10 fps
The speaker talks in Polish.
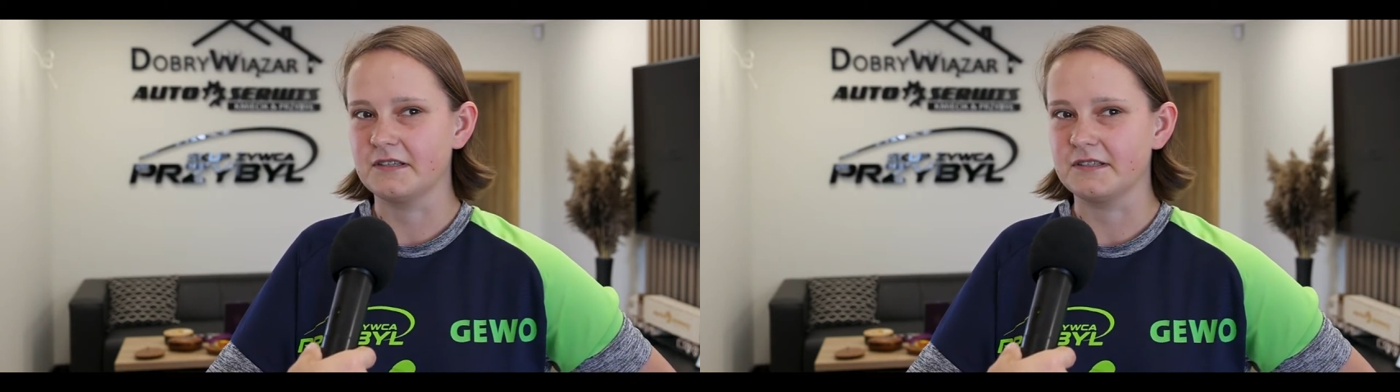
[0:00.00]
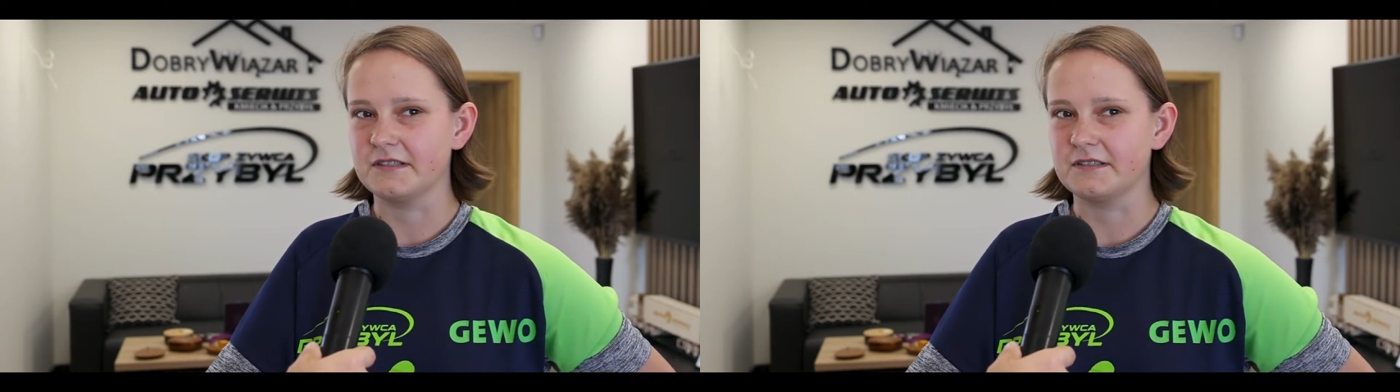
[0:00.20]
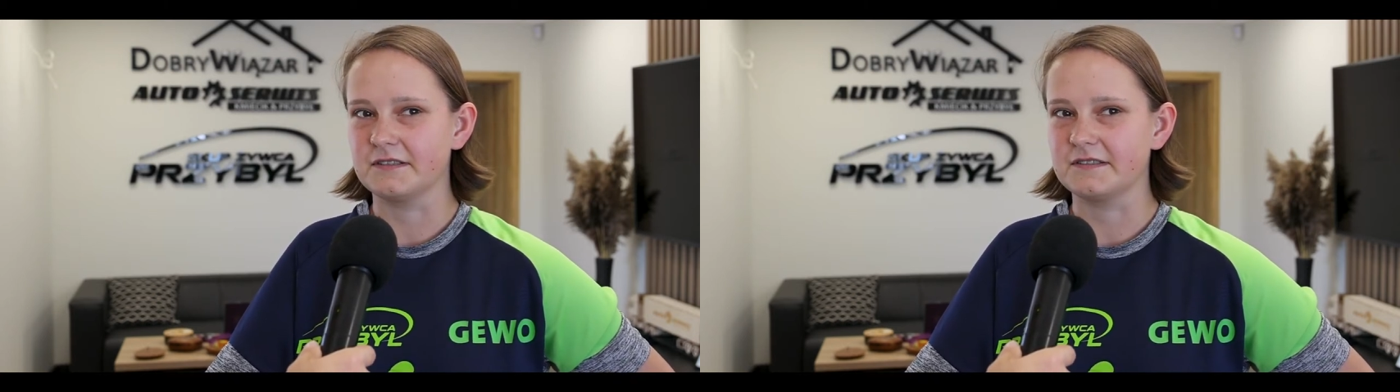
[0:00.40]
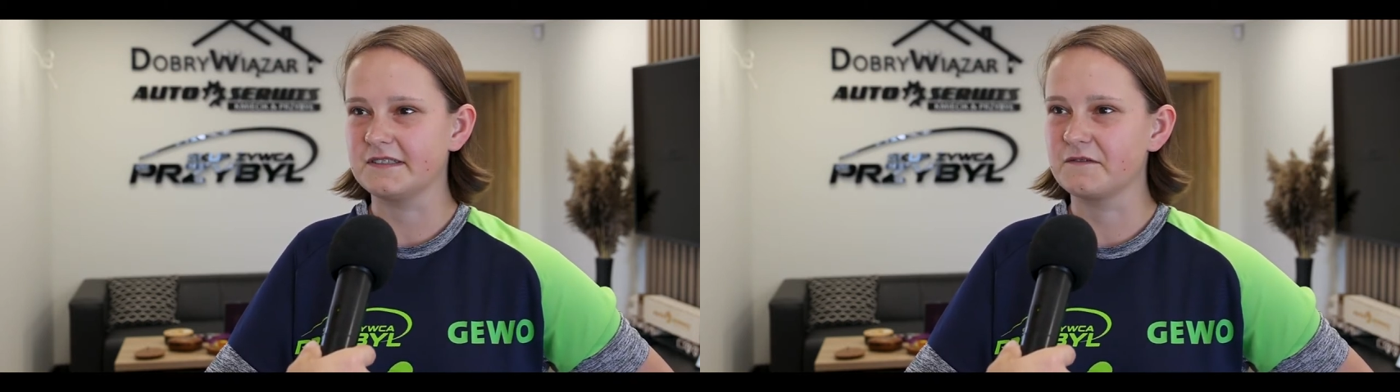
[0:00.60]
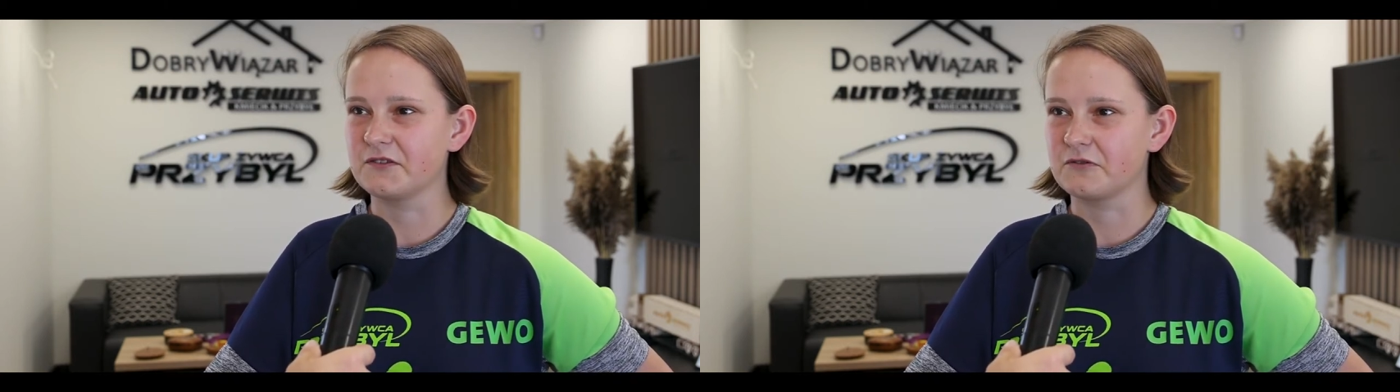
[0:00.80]
E,
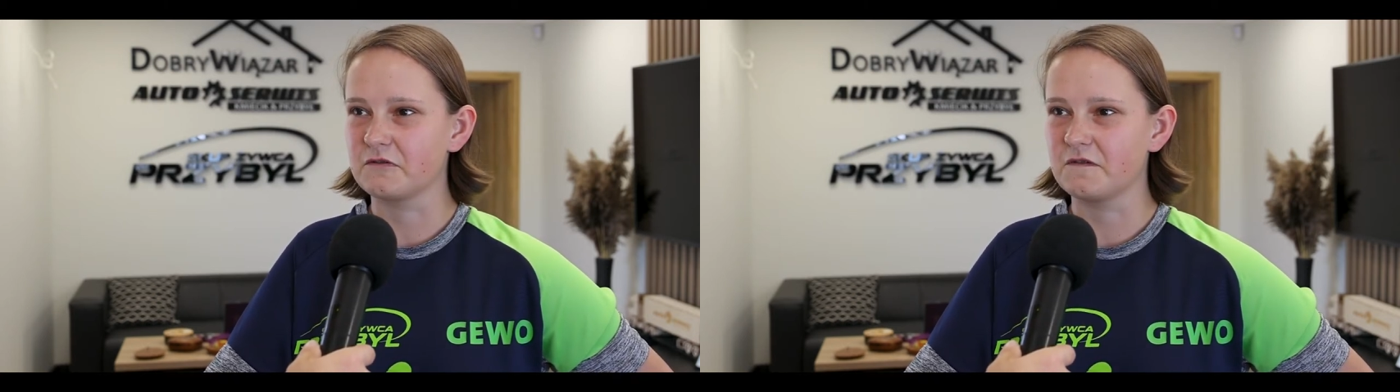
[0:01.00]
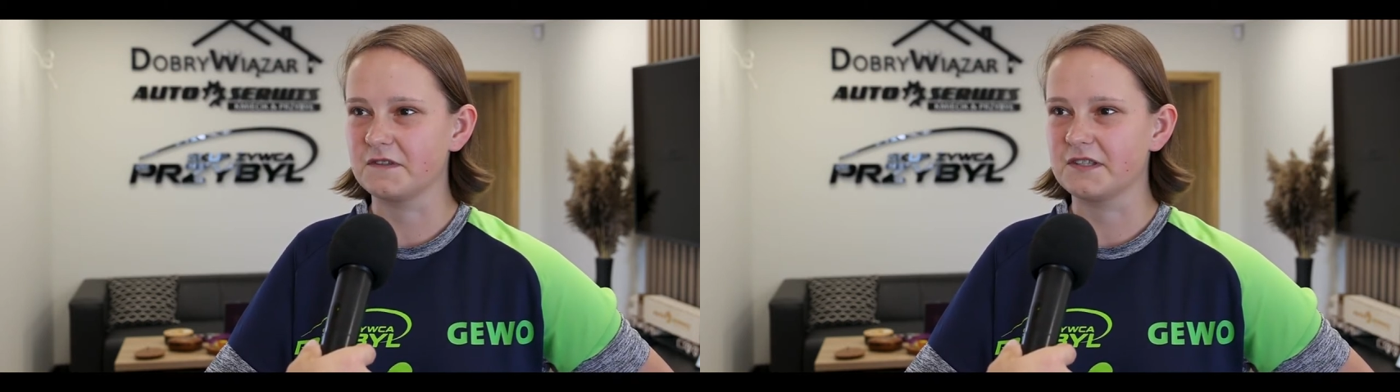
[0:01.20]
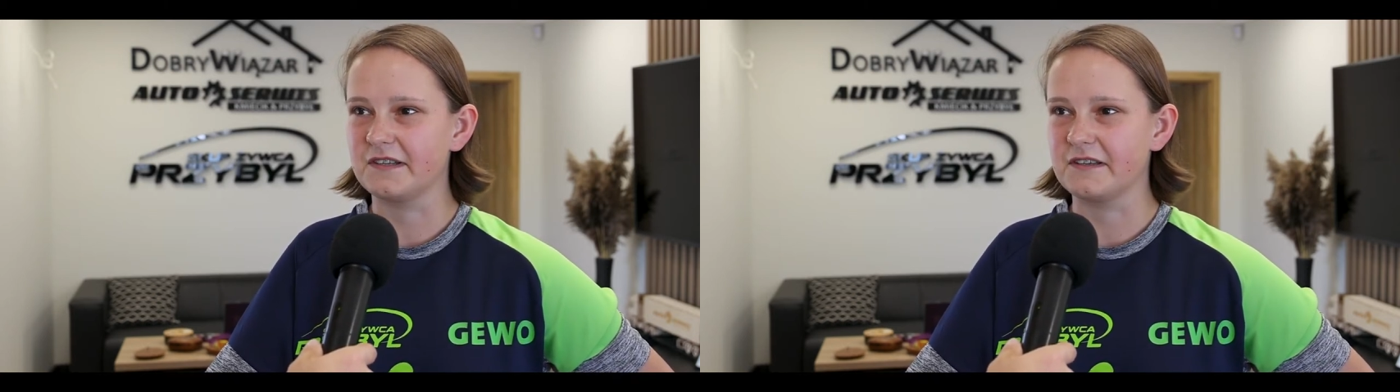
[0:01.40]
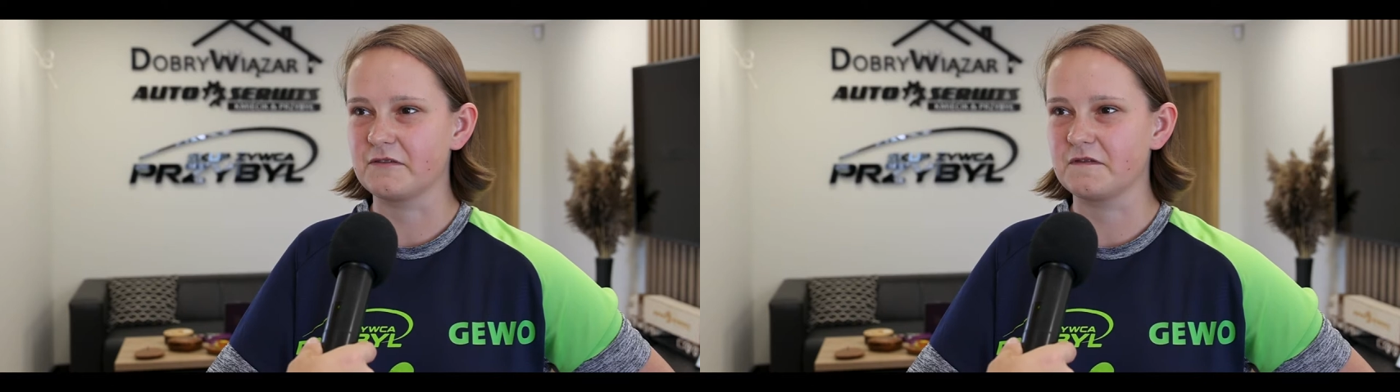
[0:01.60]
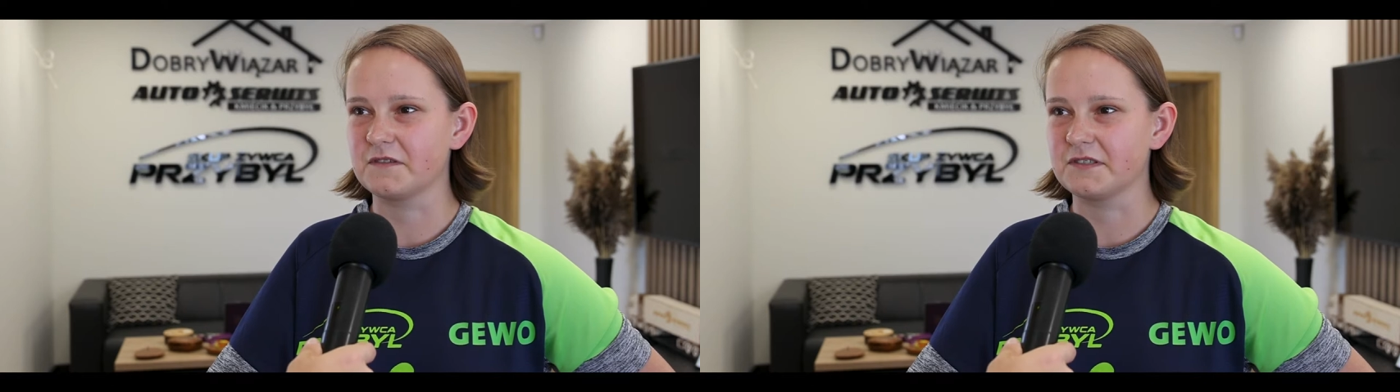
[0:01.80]
zawodników i
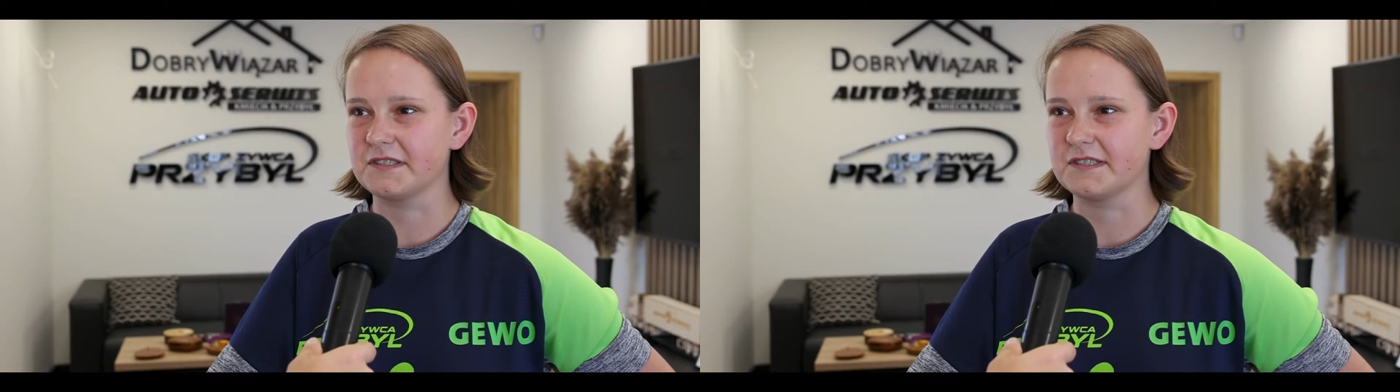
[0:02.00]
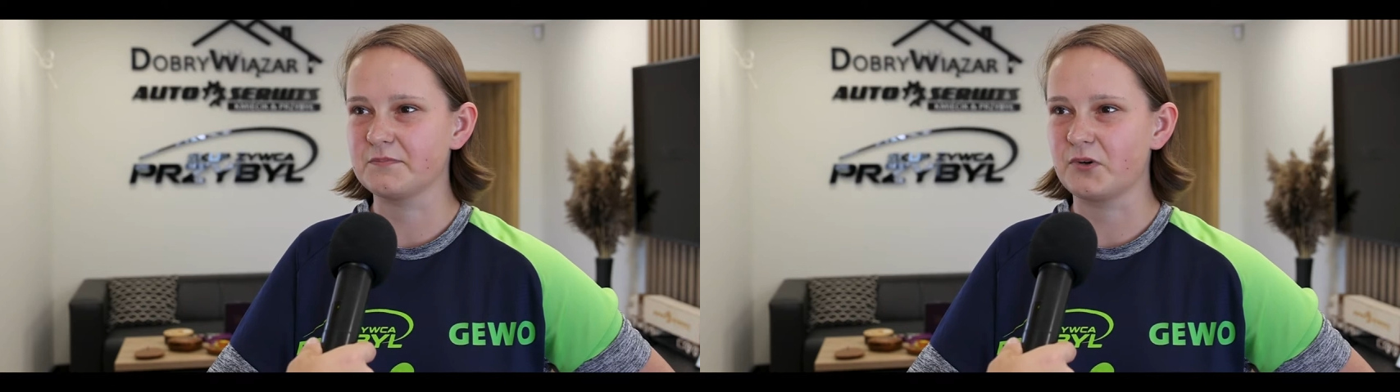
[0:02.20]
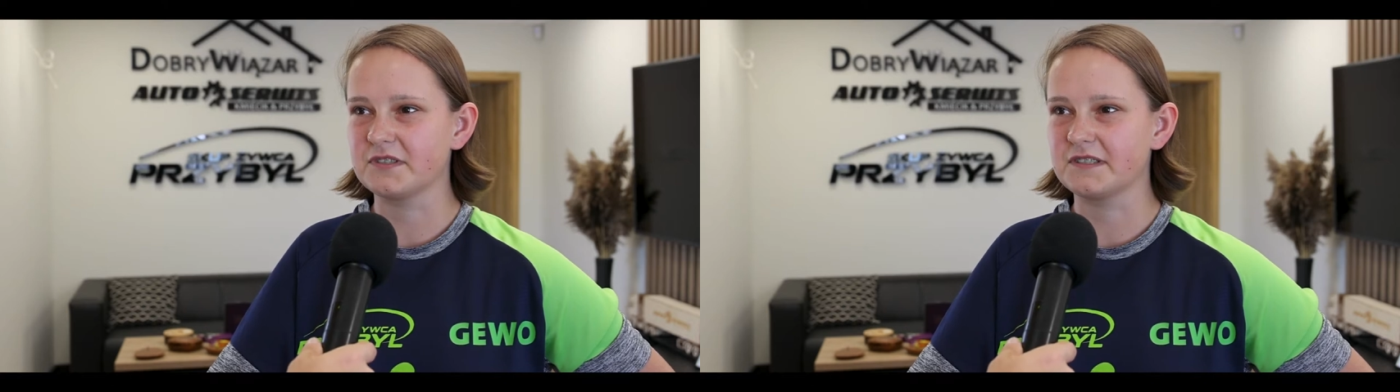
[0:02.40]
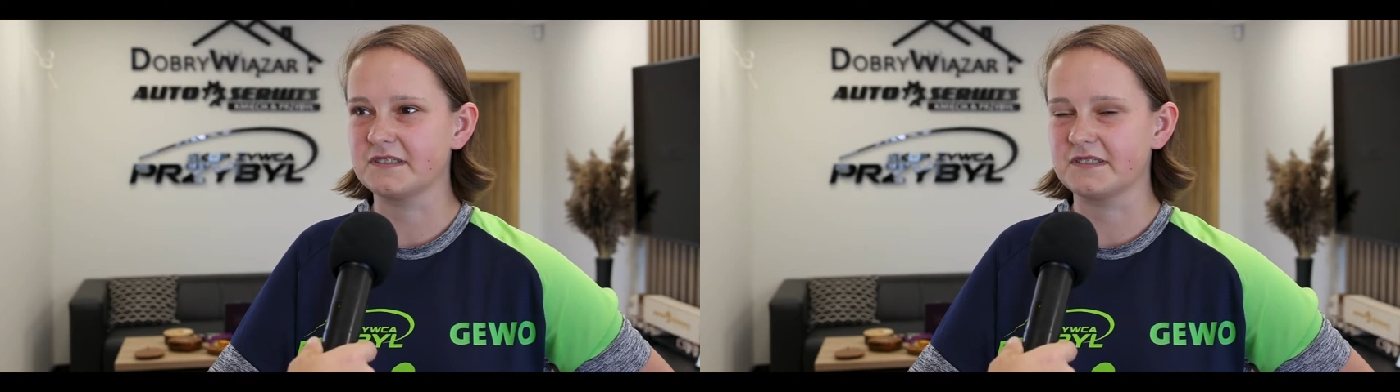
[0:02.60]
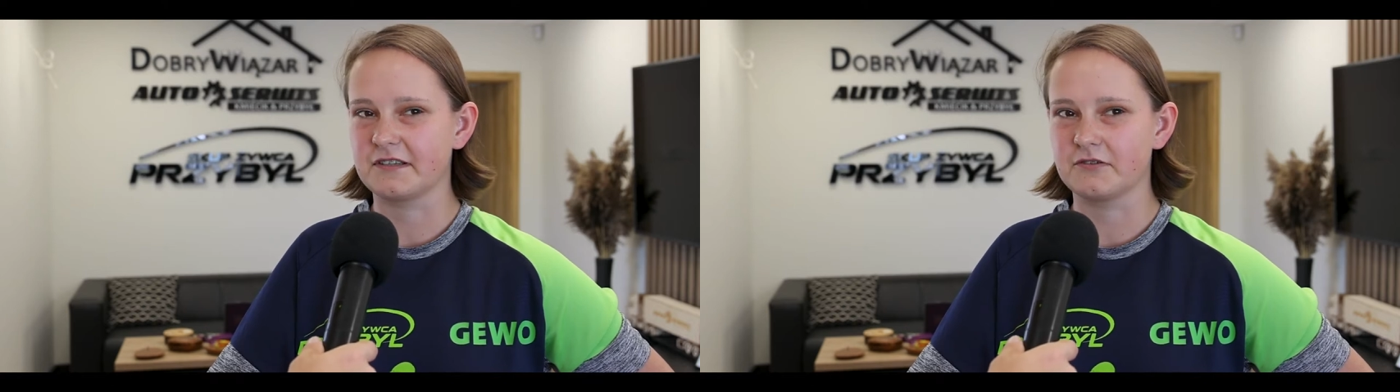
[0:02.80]
trenerów e, z Polski,
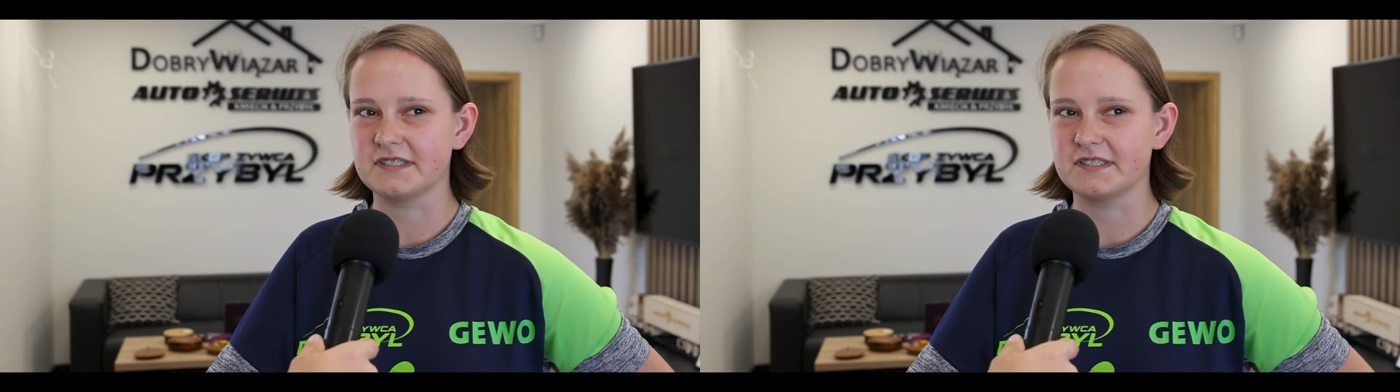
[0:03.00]
z naszego,